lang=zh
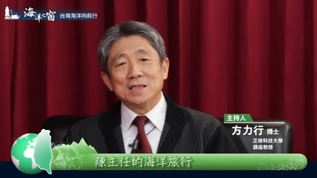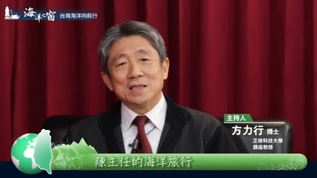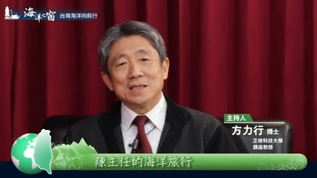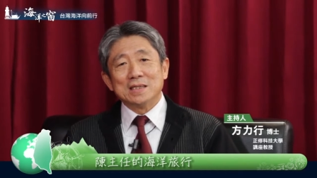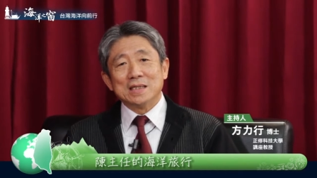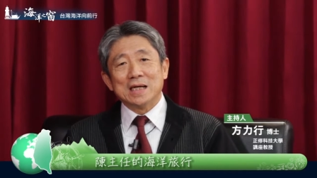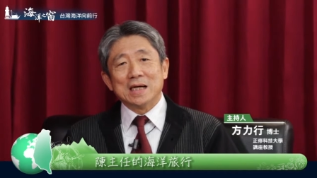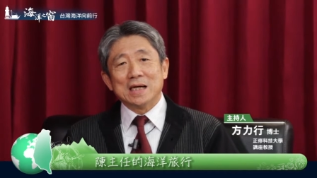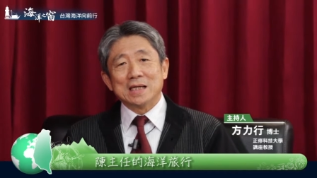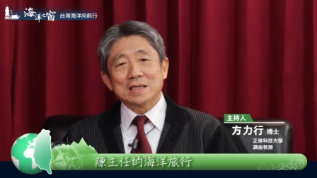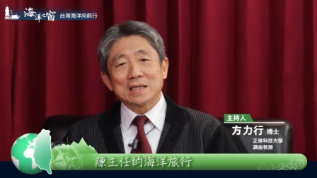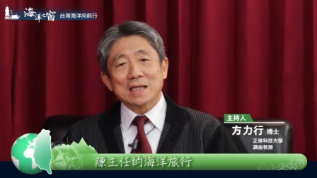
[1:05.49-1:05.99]

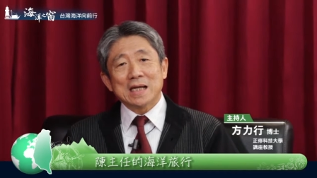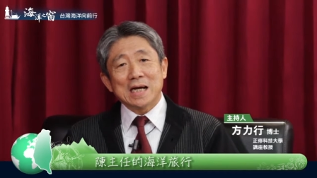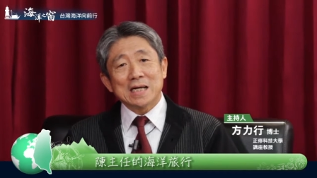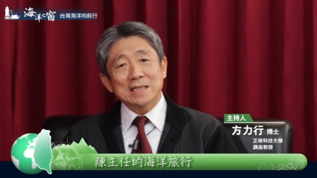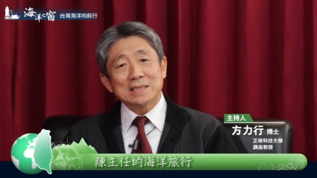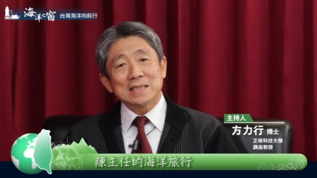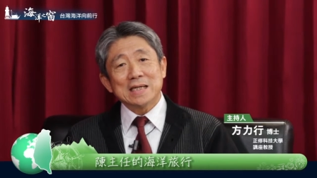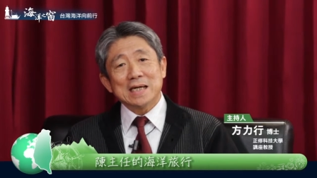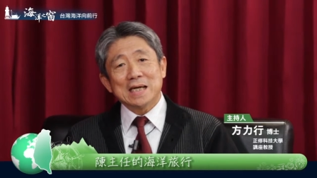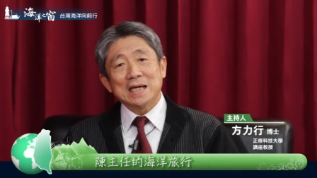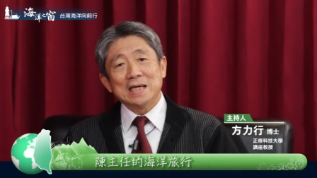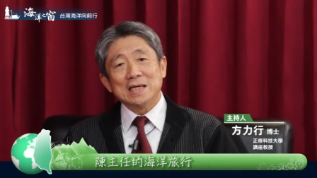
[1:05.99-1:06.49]
那他
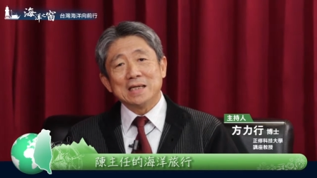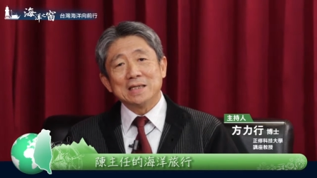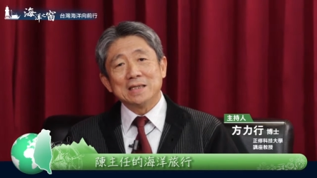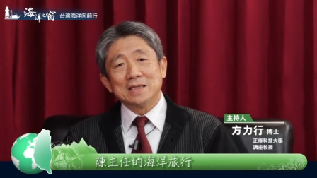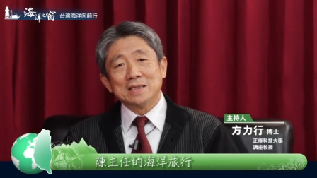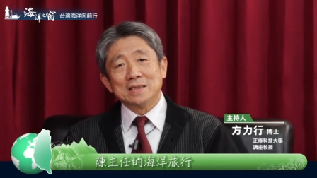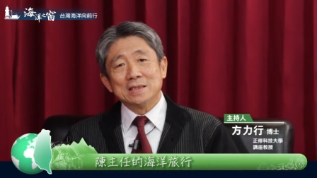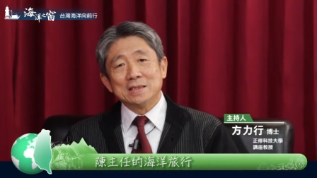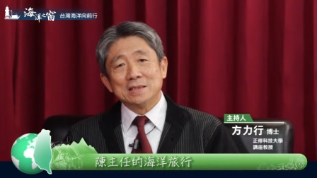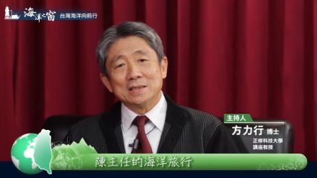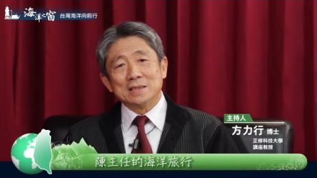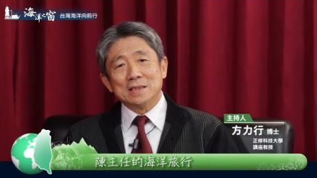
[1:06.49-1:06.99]
在
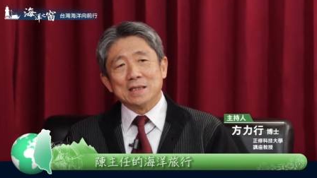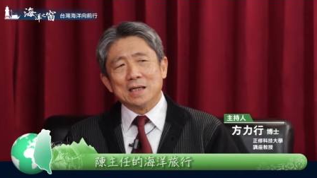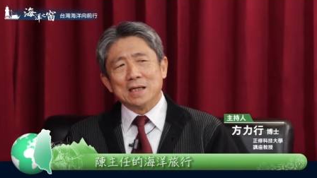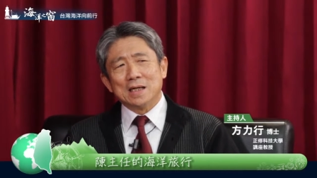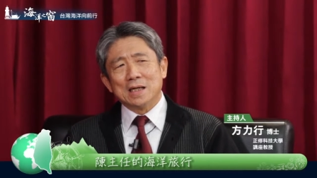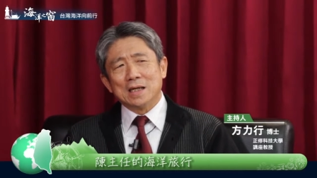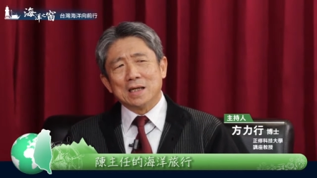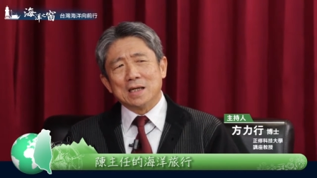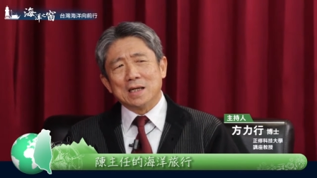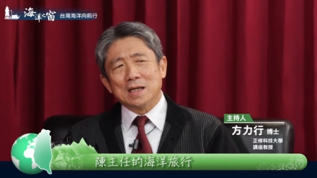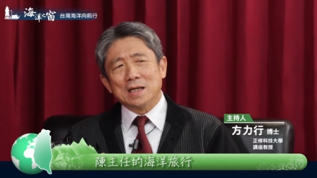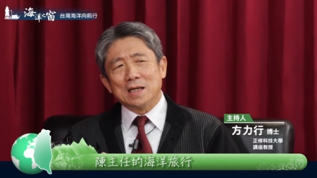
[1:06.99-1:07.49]

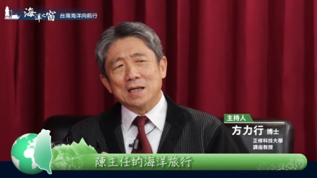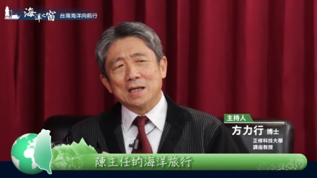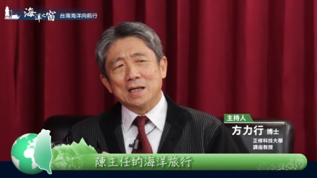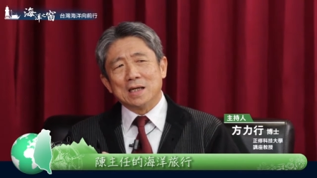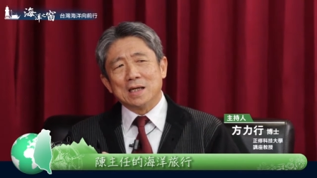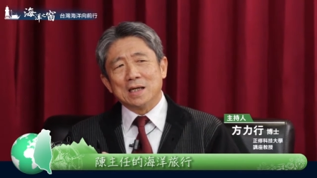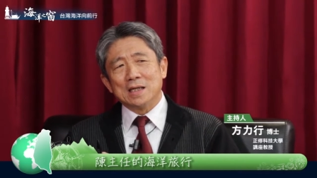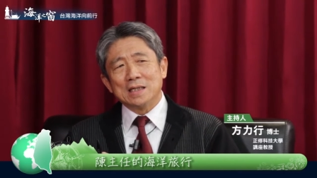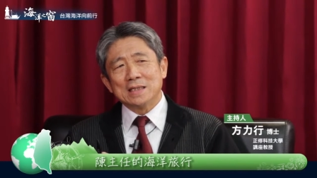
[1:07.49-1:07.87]
呃，